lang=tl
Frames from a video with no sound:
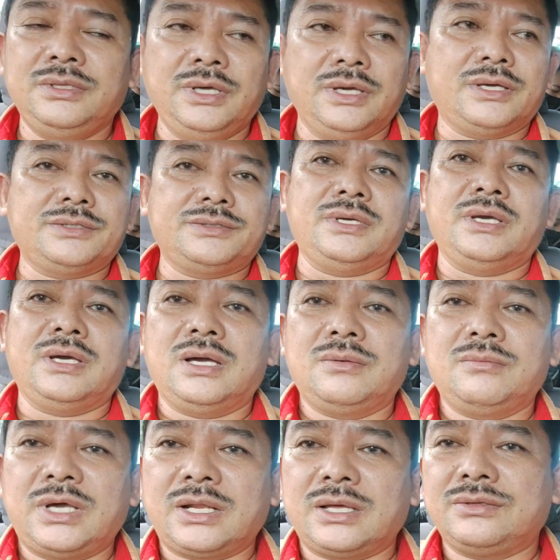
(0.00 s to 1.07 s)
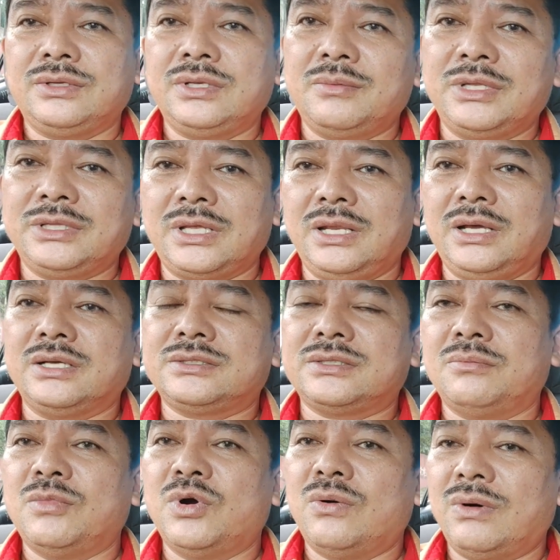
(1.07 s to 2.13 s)
Hindi, kasi ang marathon naman talaga sa
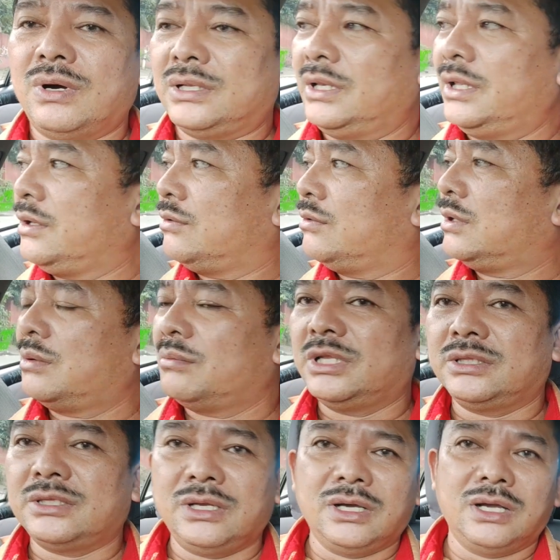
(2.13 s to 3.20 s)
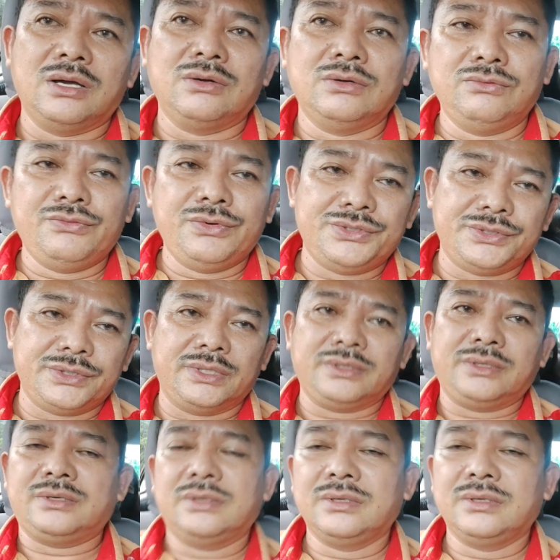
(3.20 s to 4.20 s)
MUA, linggo naman talaga always yan.